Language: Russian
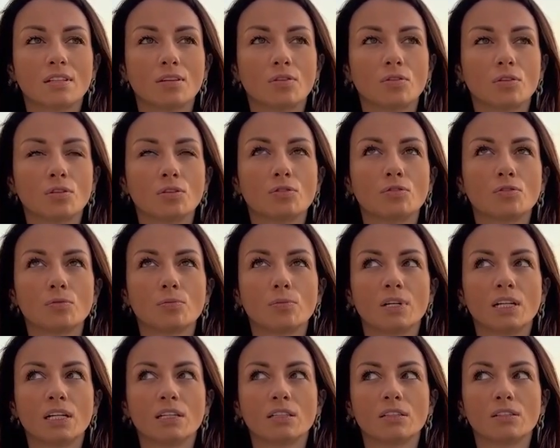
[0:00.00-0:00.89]
он
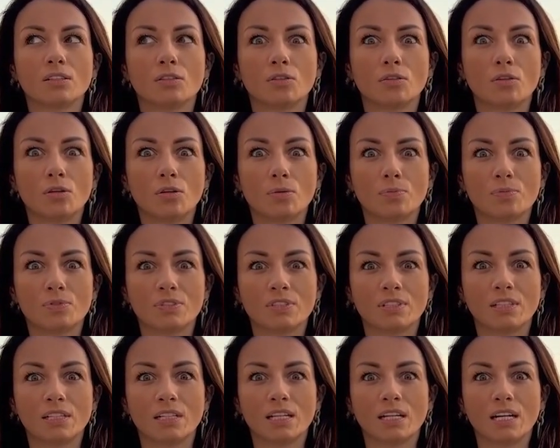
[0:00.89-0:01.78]
думает,
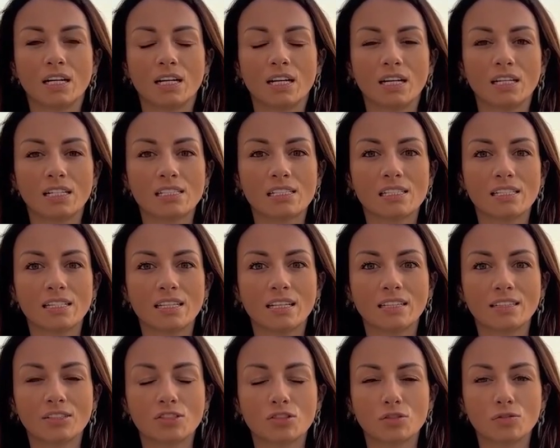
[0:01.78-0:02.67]
ёпсель, а если
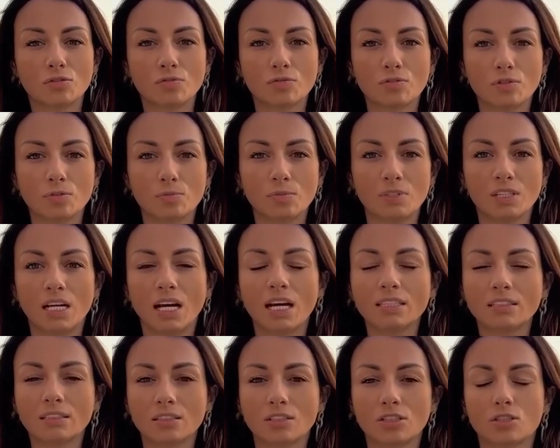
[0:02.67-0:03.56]
я начну все
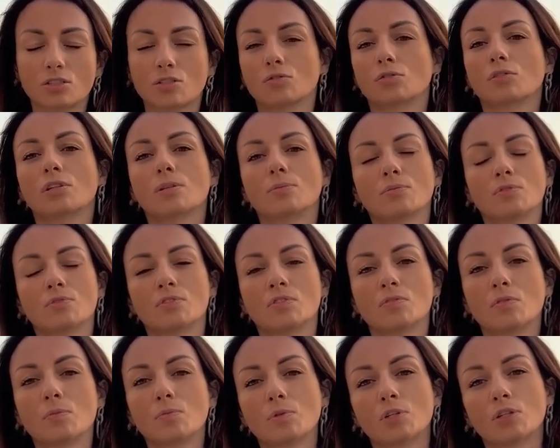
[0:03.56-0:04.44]
менять, это же сколько мне
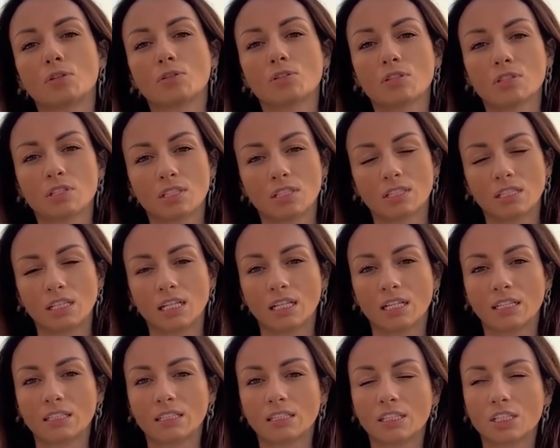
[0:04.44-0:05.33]
всего придется
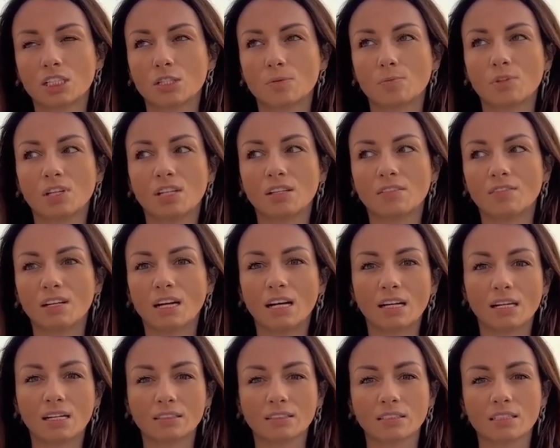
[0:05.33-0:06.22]
делать, это же мне,
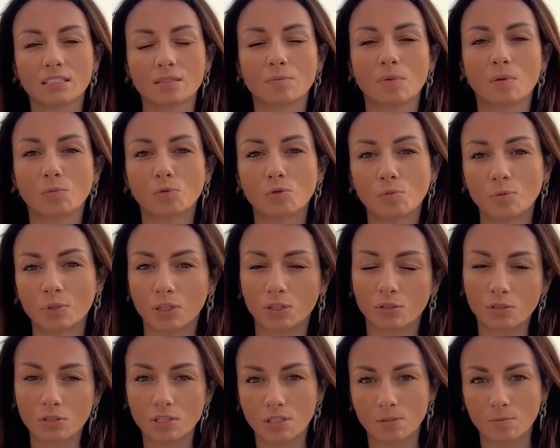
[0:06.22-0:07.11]
наверное, как-то самому
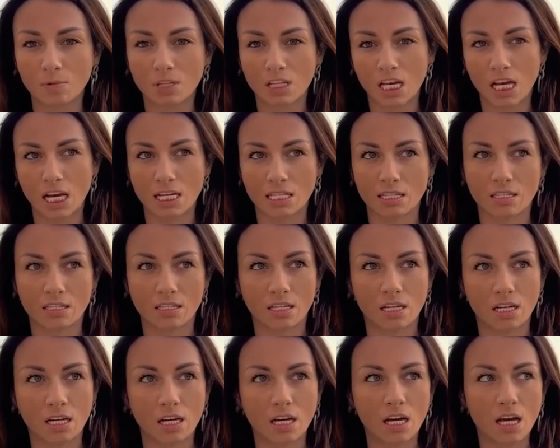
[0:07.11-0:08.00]
придется
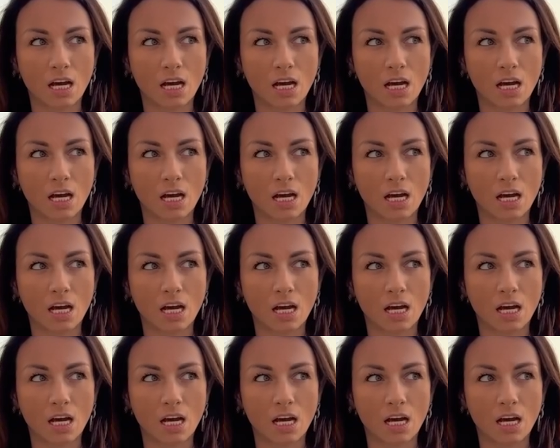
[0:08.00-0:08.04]
меняться.